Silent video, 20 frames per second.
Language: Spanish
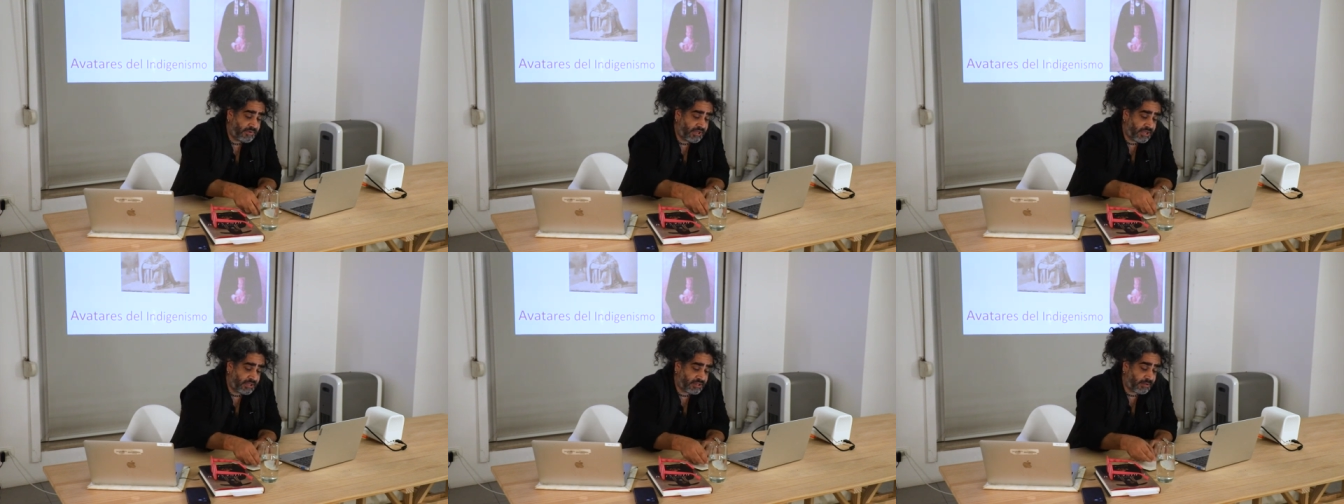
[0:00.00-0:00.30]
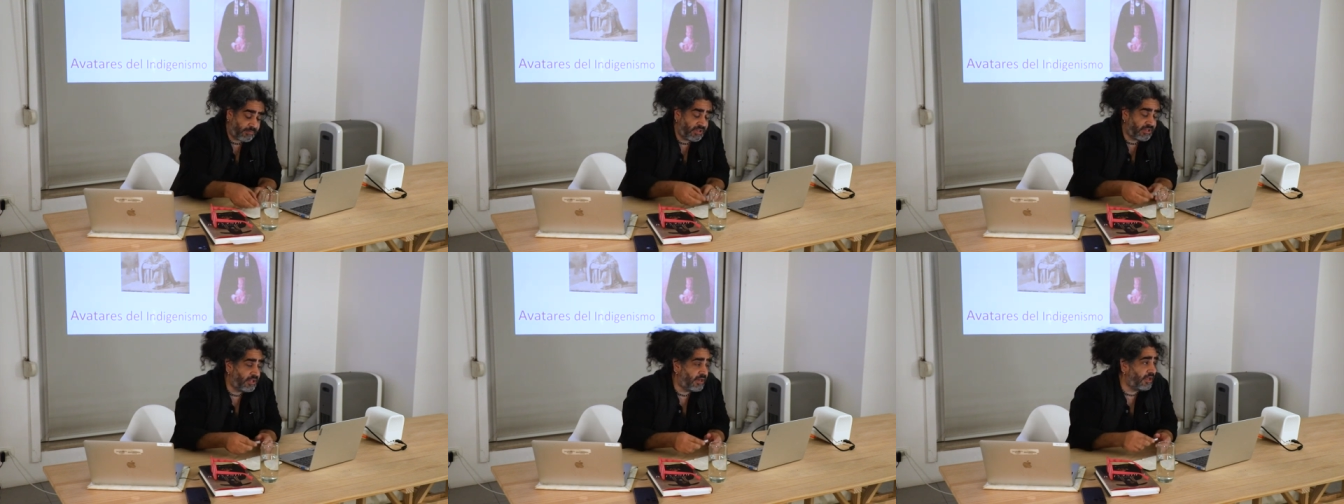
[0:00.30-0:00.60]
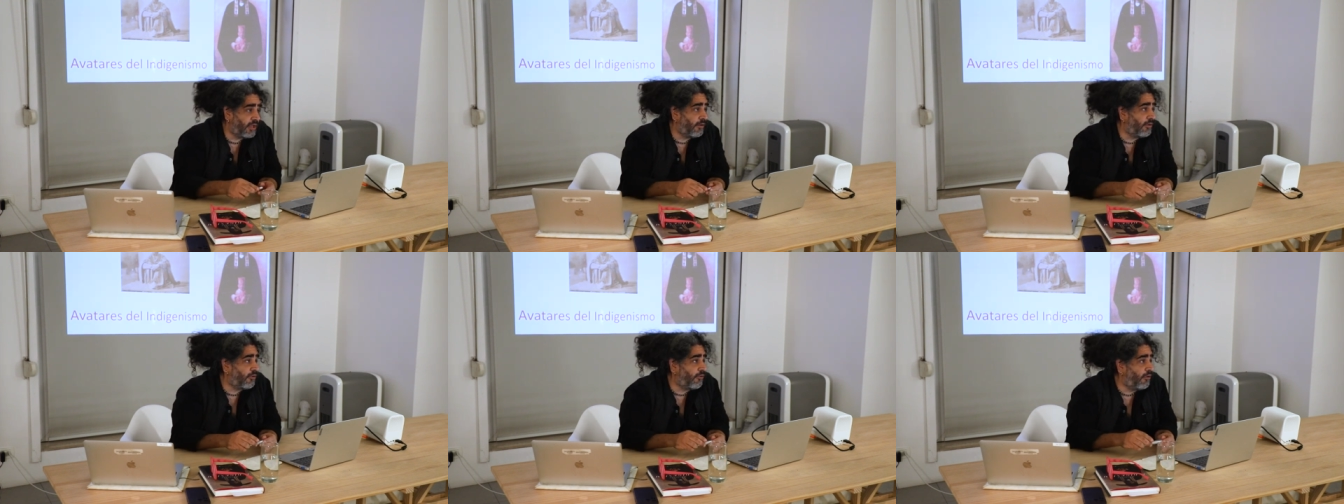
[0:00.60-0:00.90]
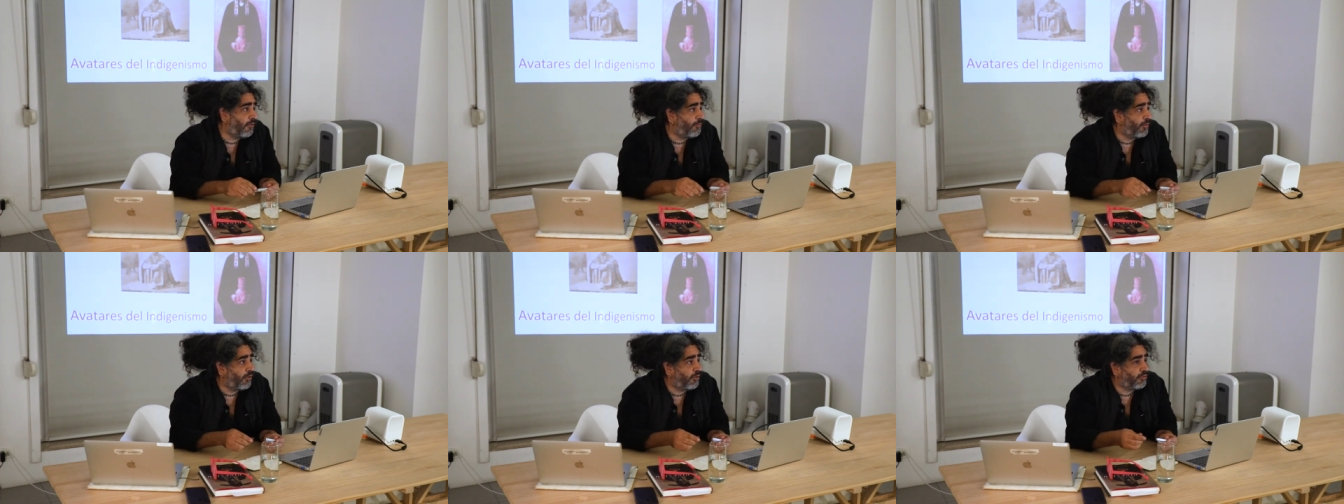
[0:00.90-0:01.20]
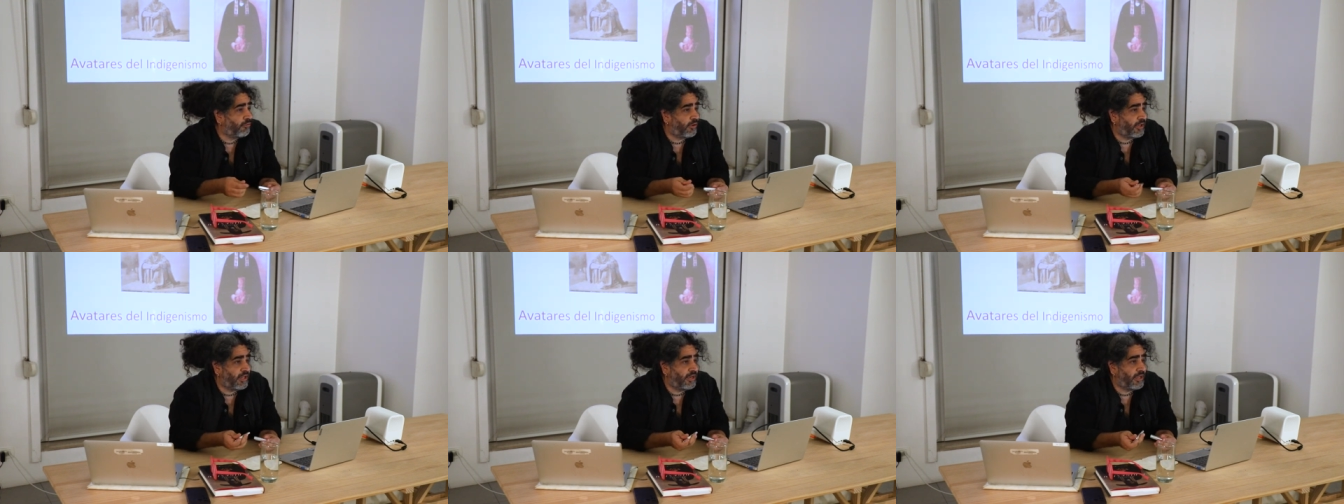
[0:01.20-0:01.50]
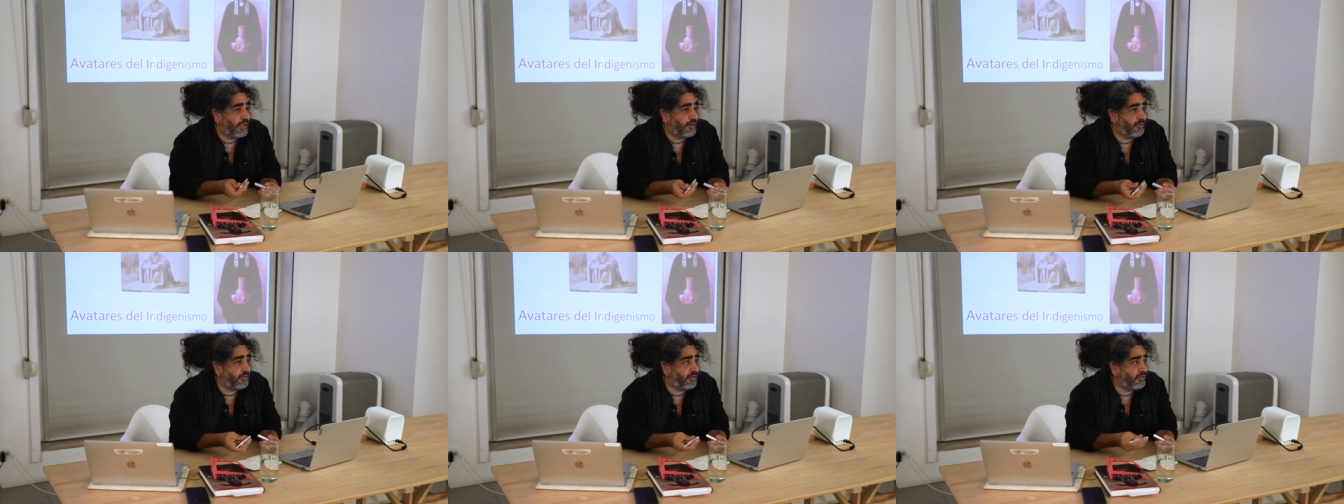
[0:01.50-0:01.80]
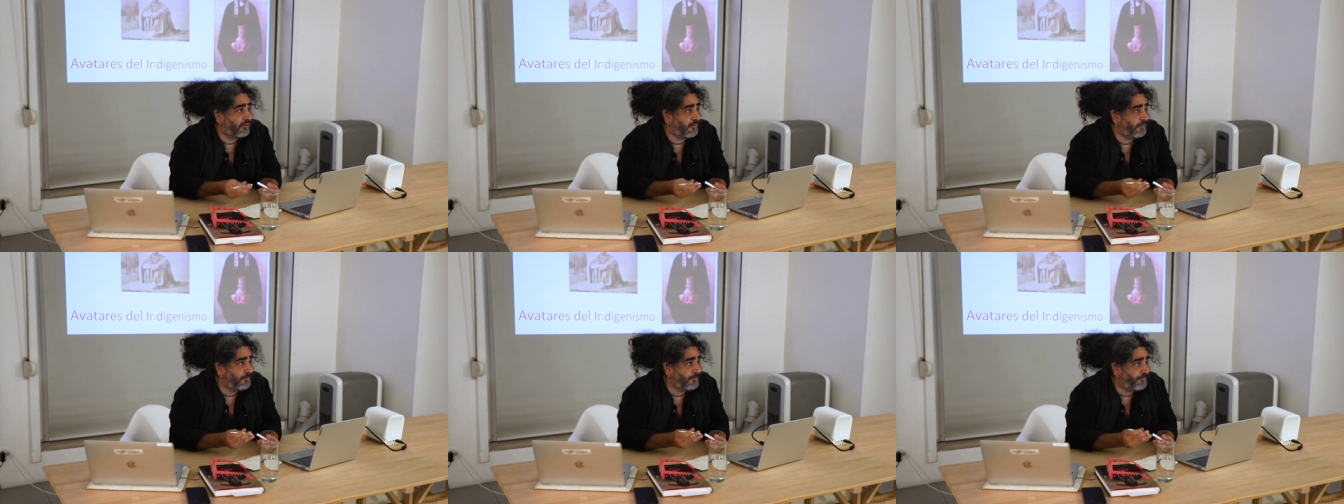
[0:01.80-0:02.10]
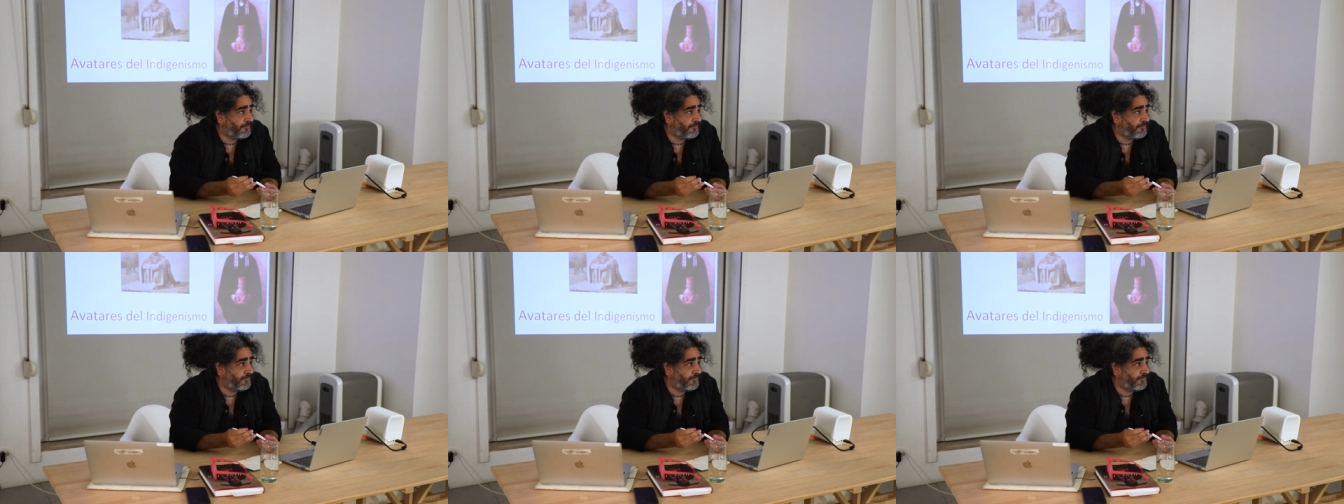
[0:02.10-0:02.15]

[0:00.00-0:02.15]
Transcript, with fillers: que también tiene que ver con los pueblos originarios.